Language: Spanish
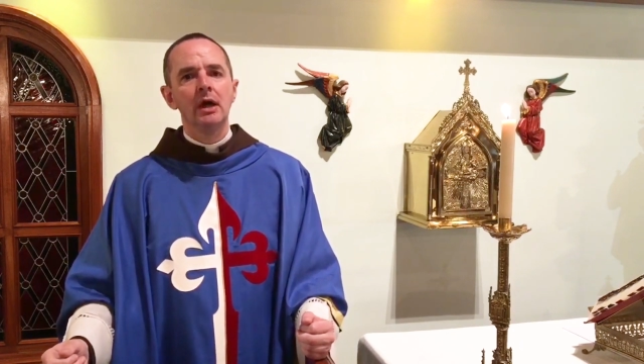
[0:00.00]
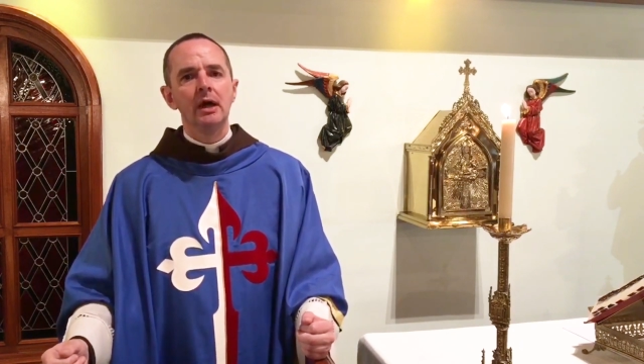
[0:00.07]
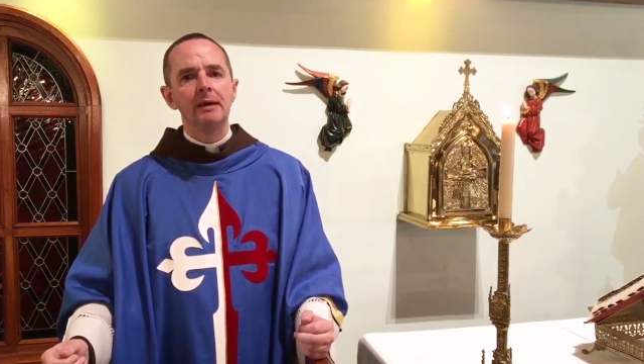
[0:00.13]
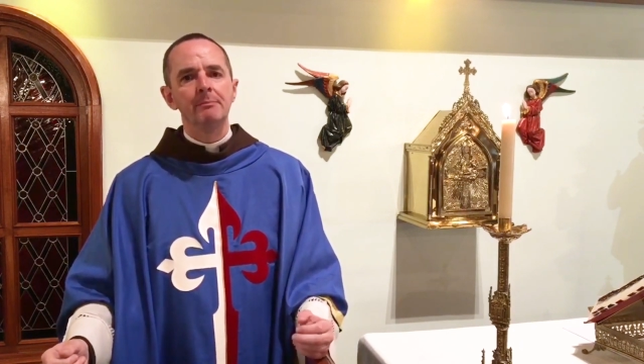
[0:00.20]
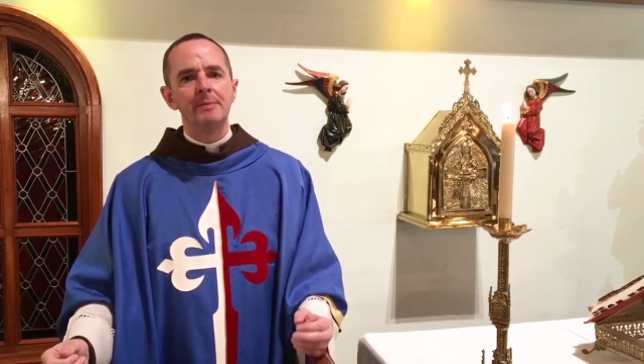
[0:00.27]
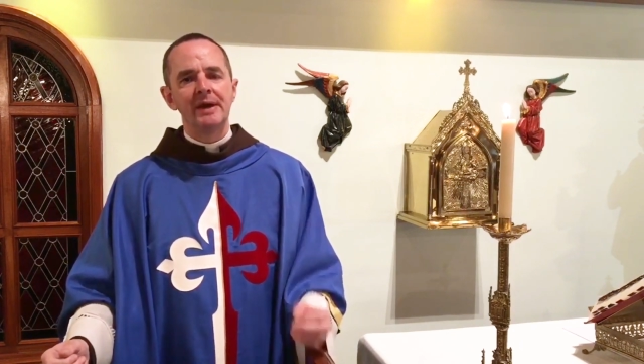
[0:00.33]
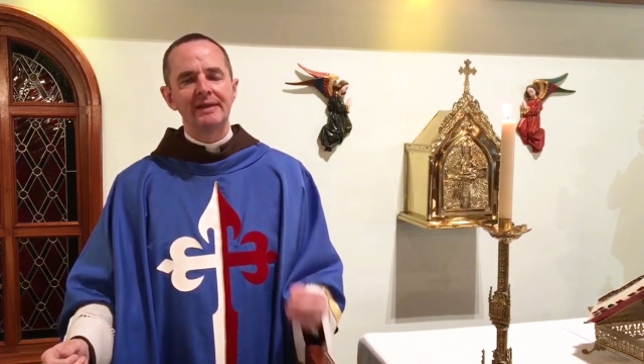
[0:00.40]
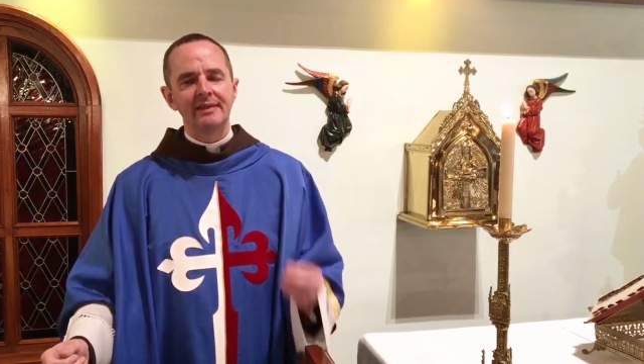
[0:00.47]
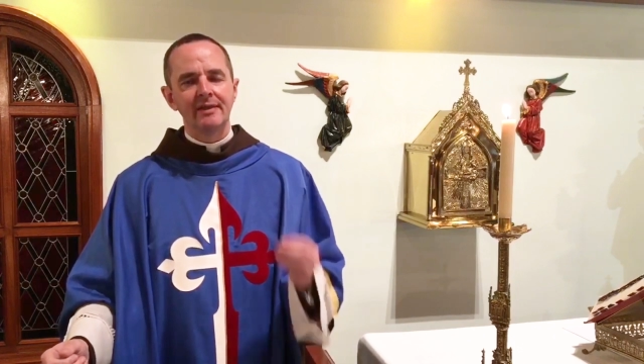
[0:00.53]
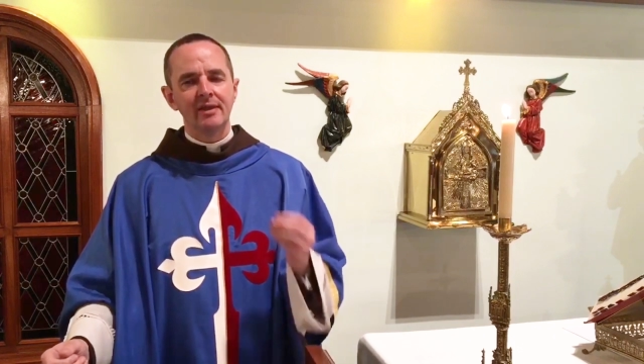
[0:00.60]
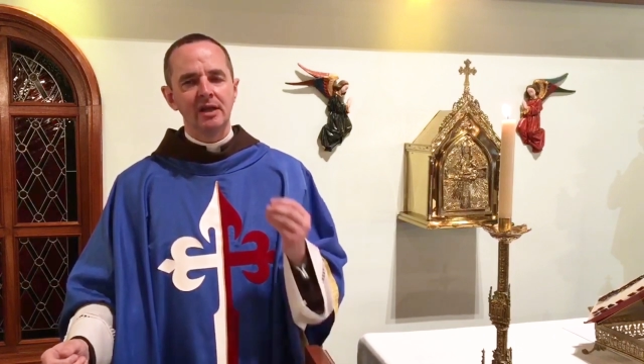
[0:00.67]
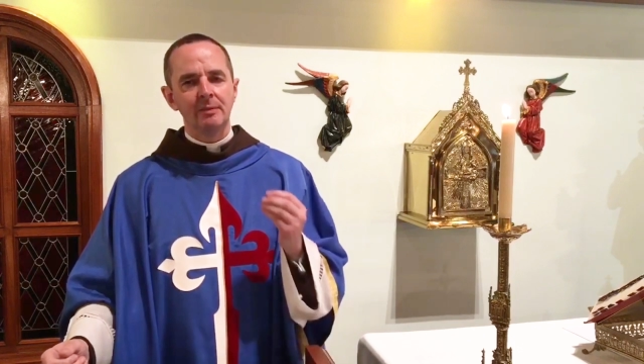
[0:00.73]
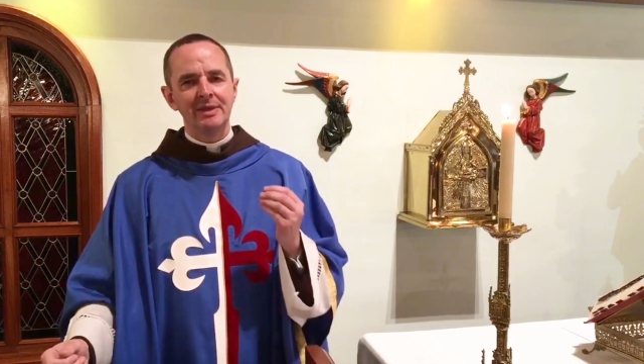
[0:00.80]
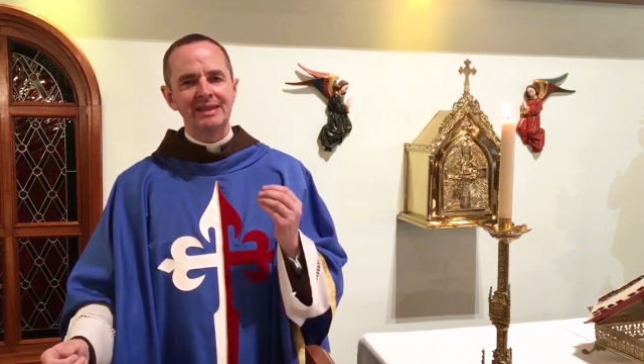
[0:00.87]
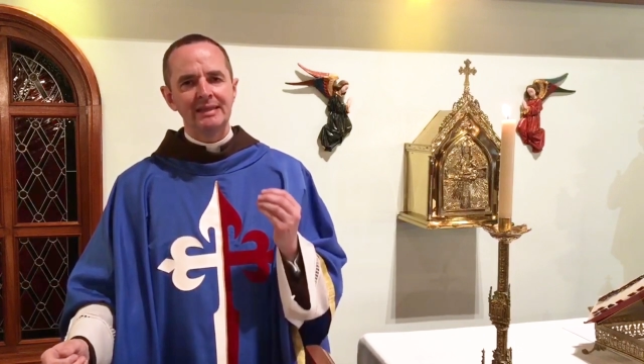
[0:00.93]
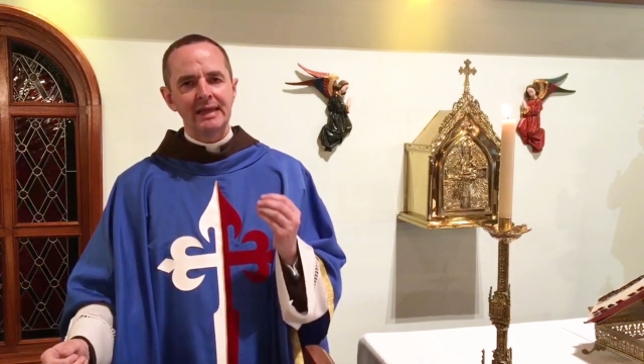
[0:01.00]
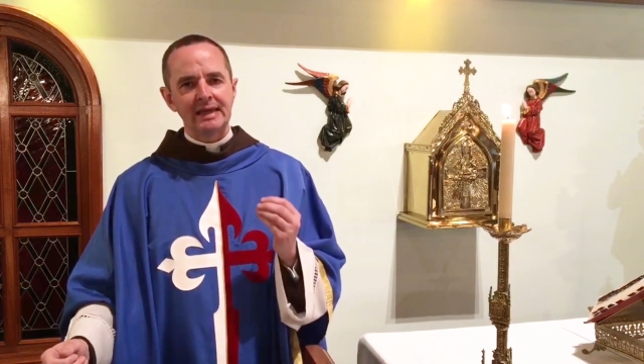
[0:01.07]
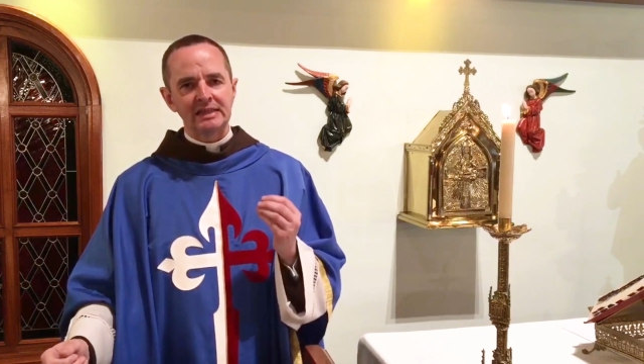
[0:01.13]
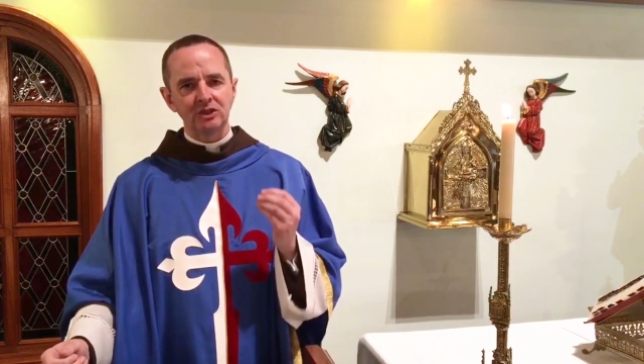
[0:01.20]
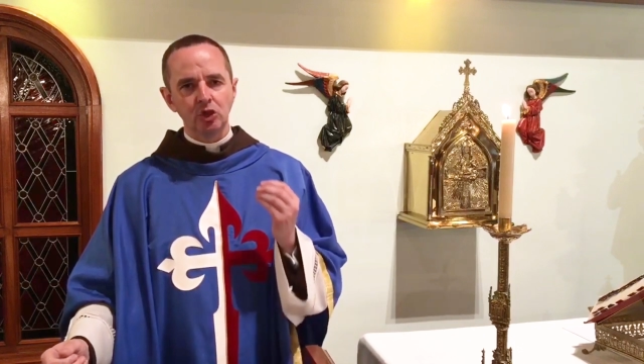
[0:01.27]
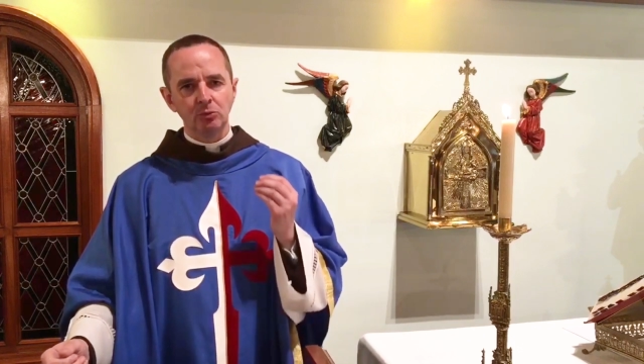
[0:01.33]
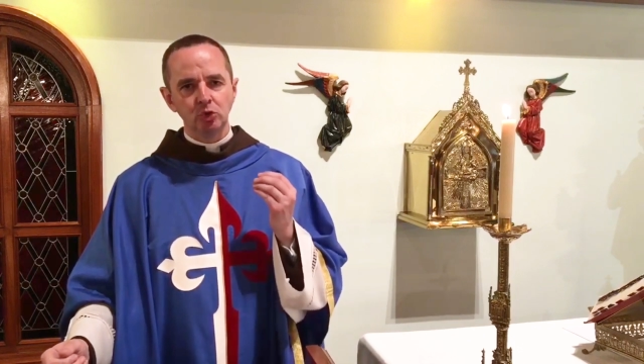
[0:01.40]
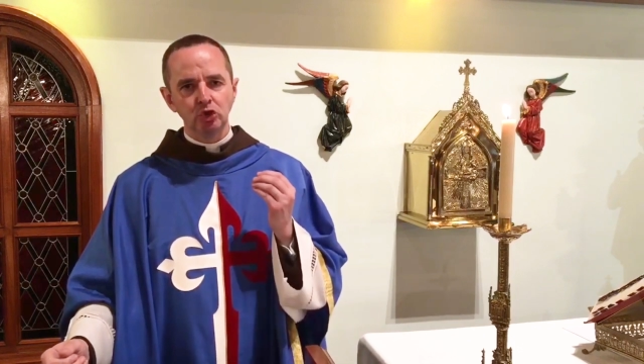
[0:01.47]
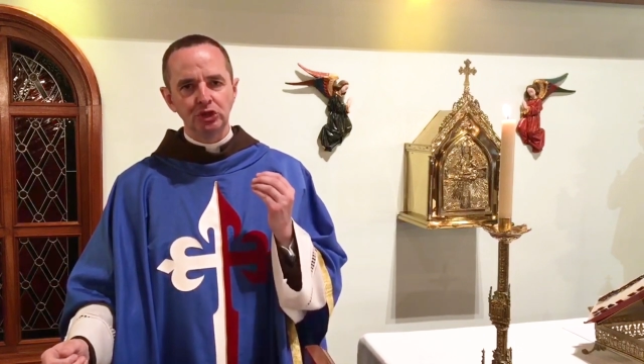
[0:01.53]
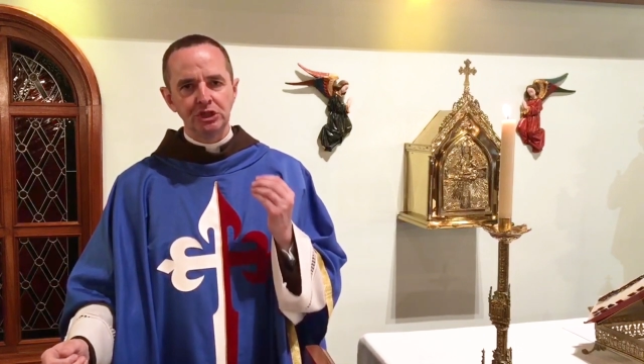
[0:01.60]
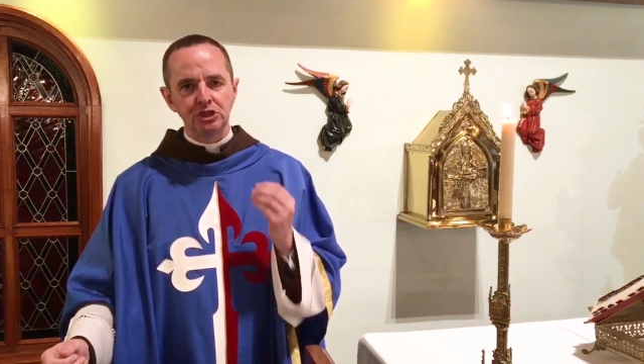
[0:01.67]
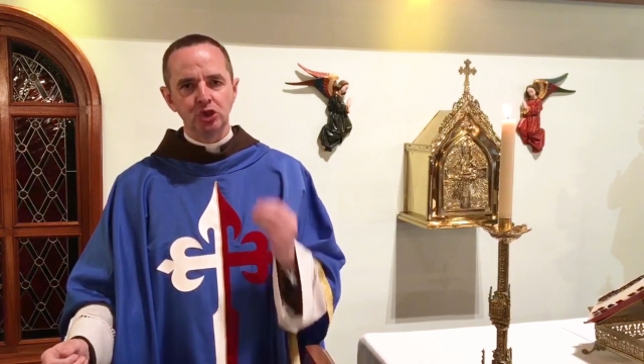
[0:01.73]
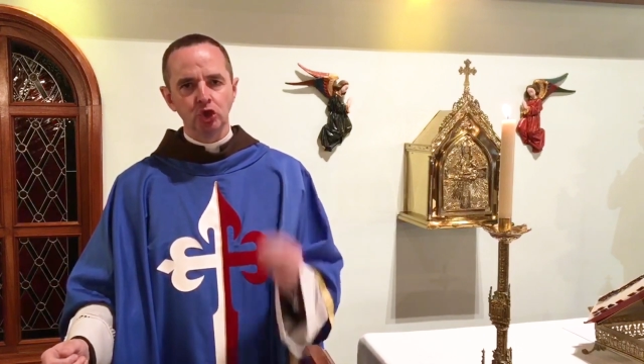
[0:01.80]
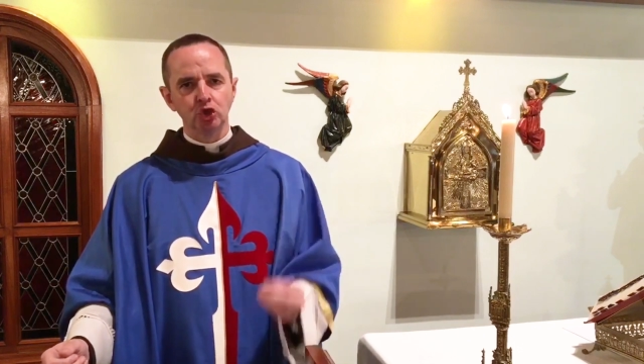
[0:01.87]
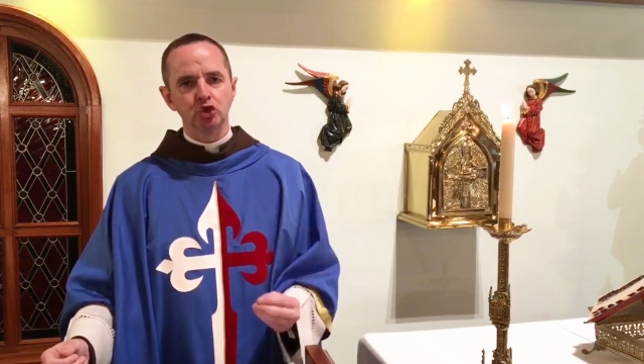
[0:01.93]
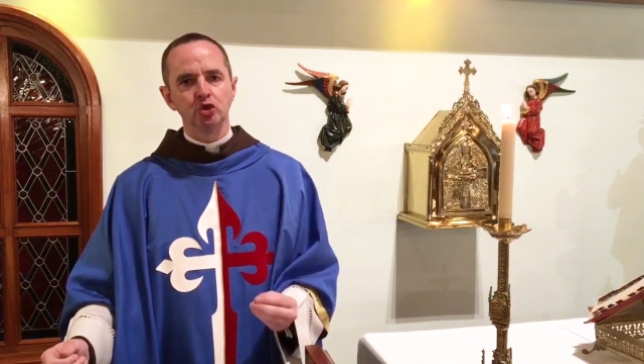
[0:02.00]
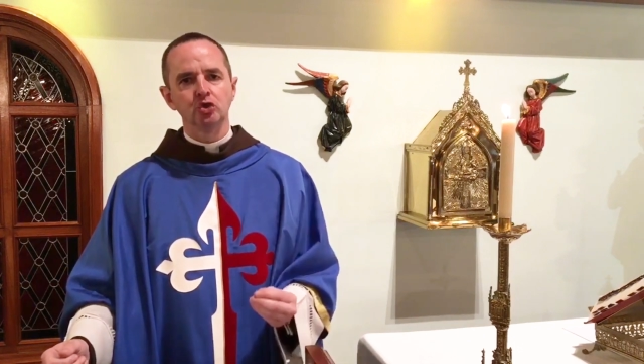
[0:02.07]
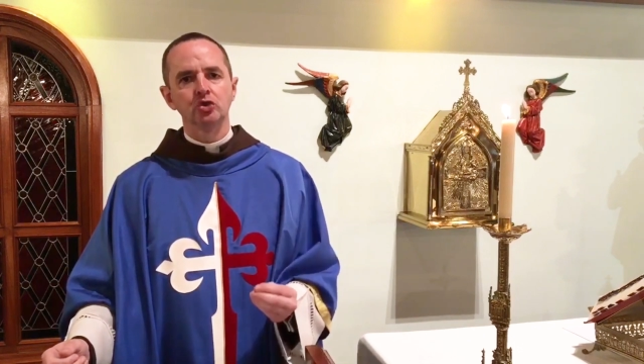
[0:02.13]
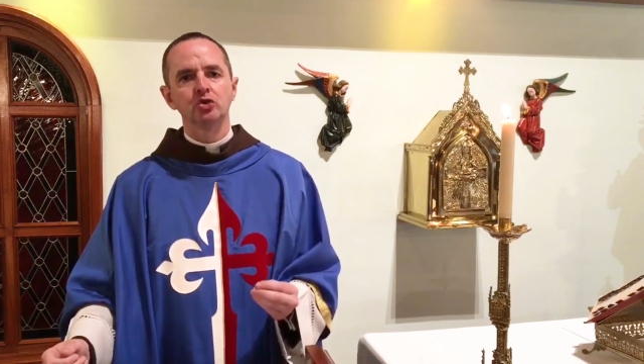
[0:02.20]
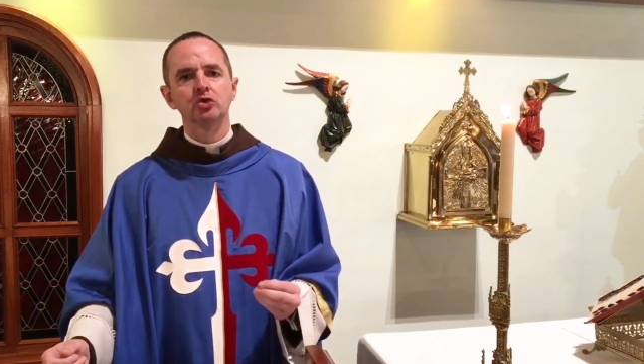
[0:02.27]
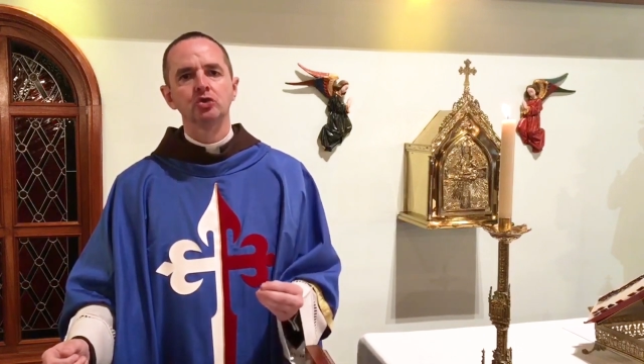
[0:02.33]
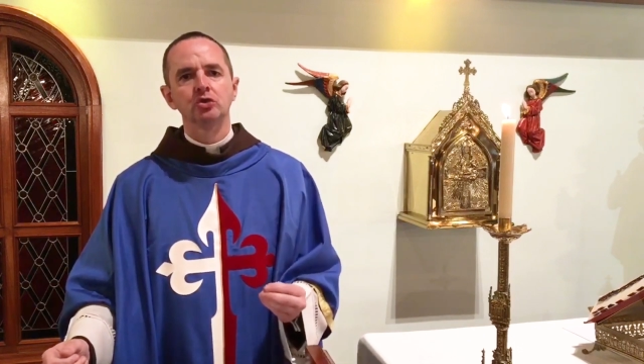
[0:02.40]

verdaderamente que somos dichosos.